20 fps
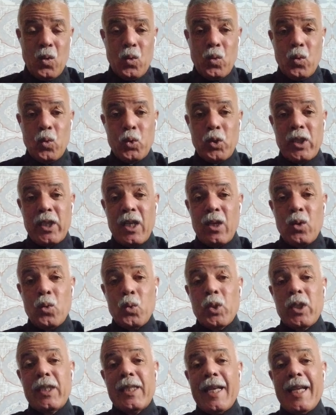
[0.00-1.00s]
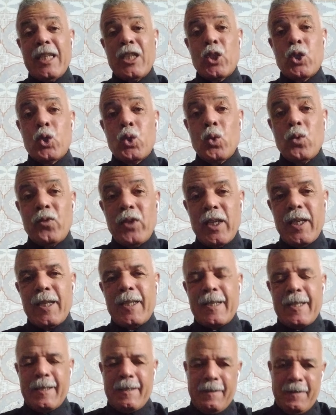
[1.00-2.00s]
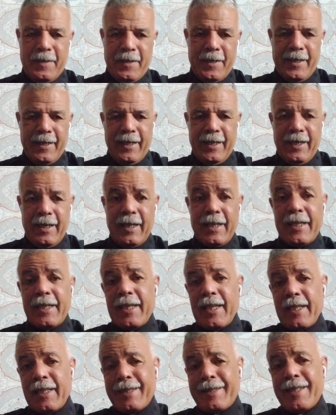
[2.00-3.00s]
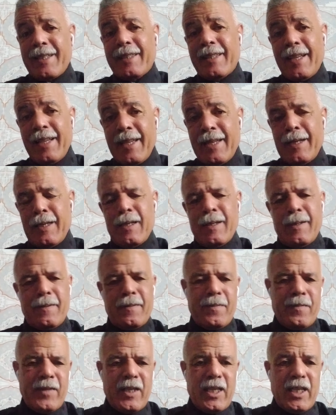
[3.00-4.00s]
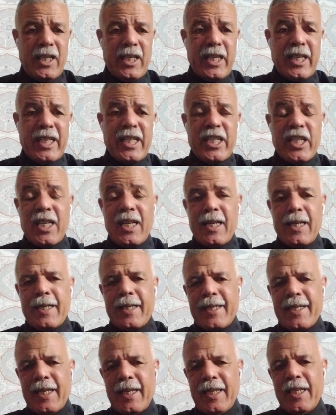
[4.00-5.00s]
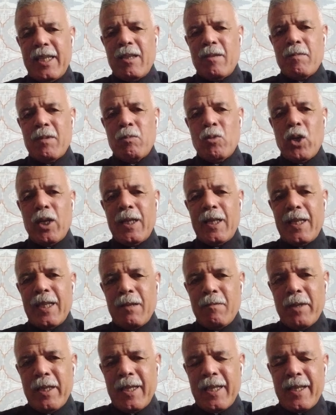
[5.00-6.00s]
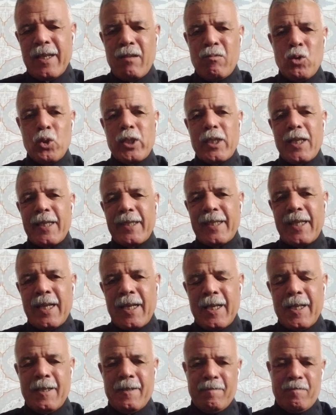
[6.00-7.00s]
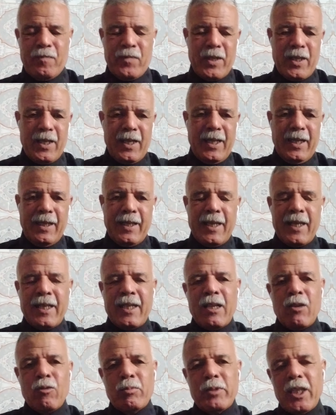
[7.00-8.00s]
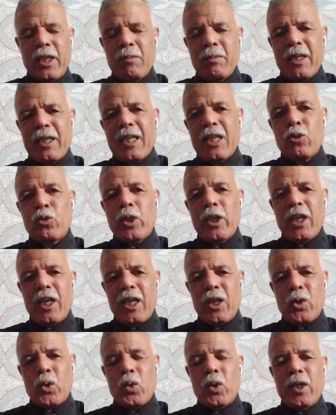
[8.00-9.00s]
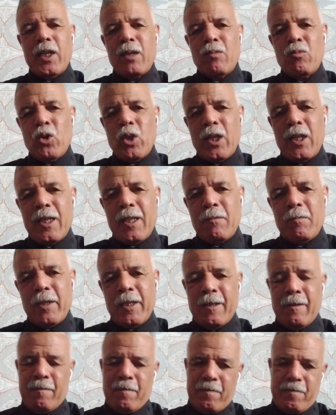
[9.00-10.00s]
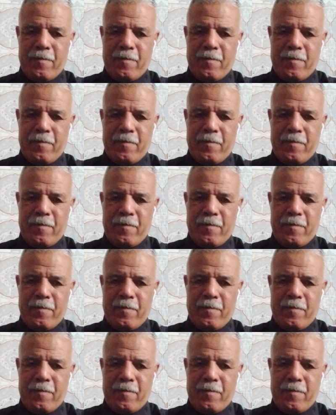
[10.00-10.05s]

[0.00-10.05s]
وجاءوا التعسفات اللي كانت تطال رجال التعليم المعلمين البسطاء لانهم ديما كانوا تيحقروا على المعلمين